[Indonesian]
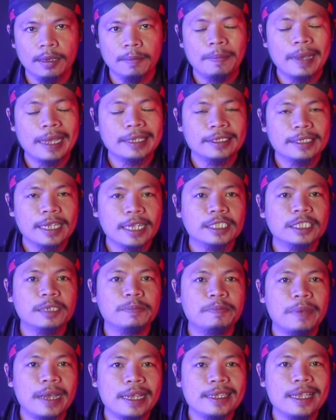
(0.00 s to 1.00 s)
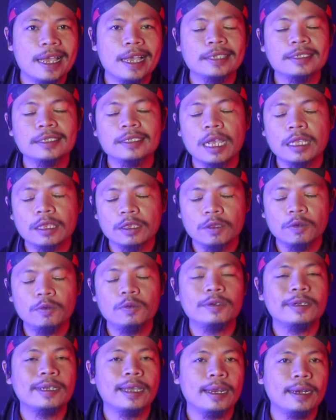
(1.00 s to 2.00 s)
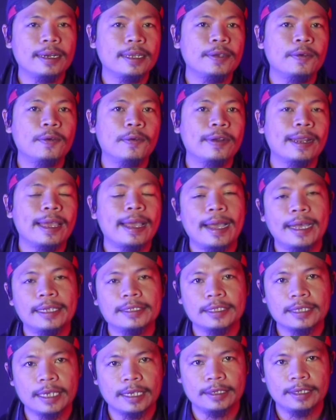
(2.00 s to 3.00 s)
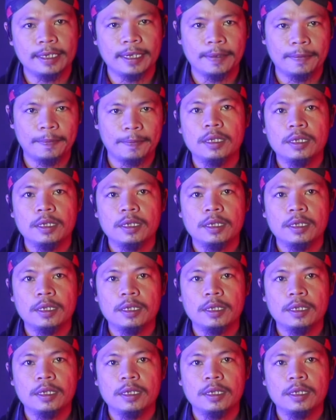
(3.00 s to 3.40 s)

Baca sebanyak satu kali ulangan saja.